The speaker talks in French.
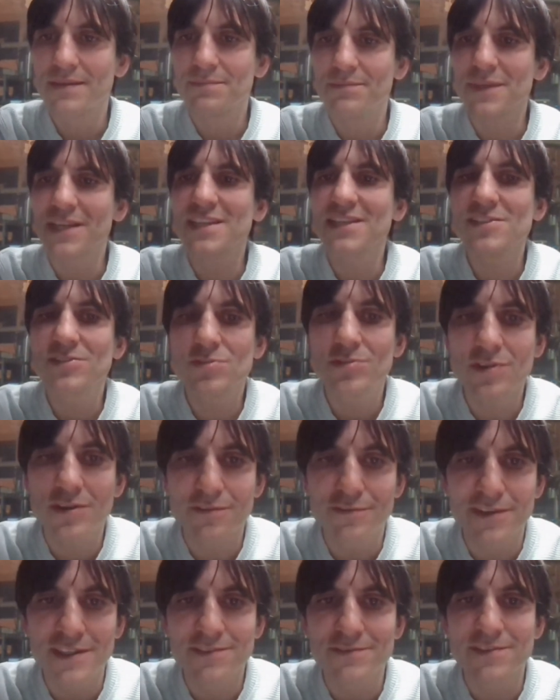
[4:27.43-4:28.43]
Mais qui sont en
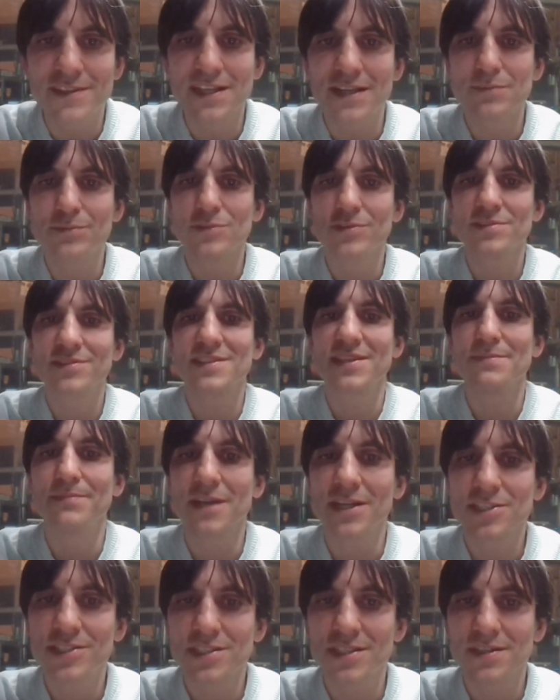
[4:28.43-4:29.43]
fait finalement ces
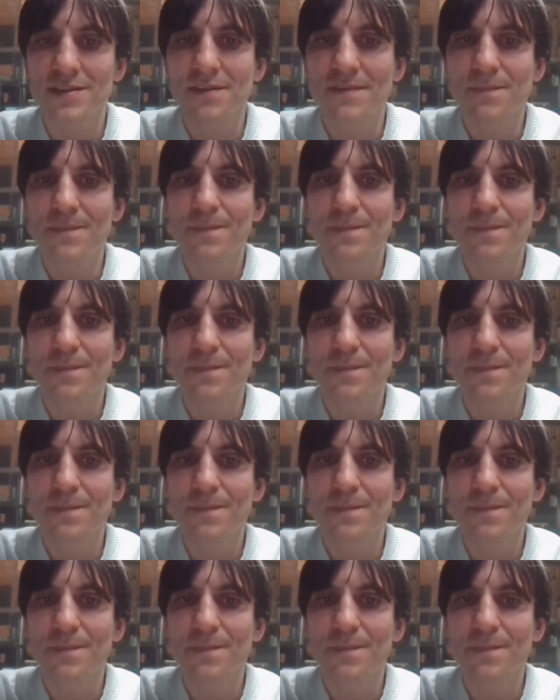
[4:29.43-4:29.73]
marchés